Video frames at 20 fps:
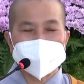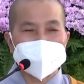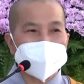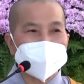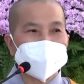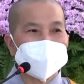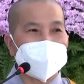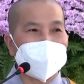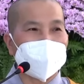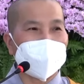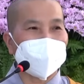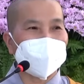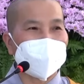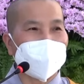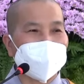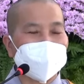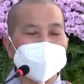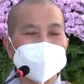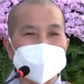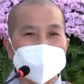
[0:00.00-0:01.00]
khế ngộ
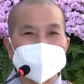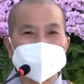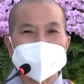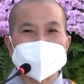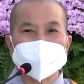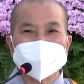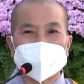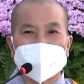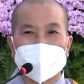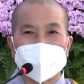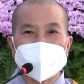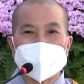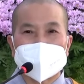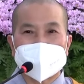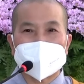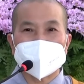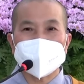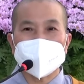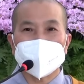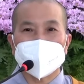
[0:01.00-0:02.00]
ở một cái chỗ
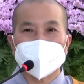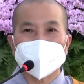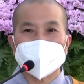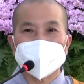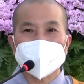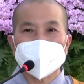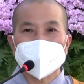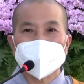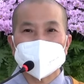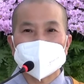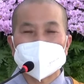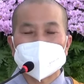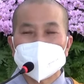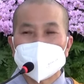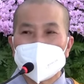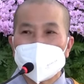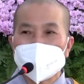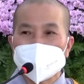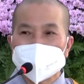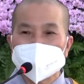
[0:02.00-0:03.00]
lạ lùng, là
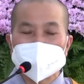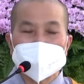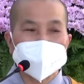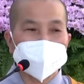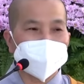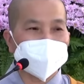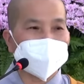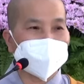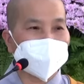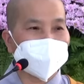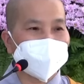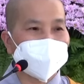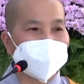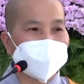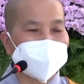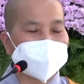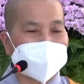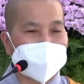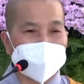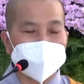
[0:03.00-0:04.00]
cuốc đất mà
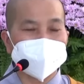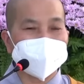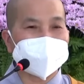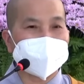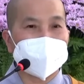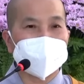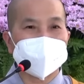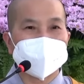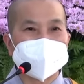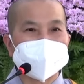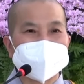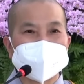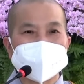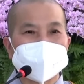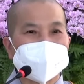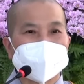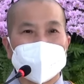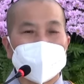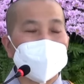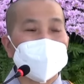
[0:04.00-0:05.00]
chạm vào cái
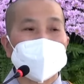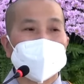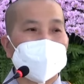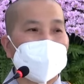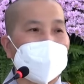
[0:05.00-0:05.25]
viên sỏi là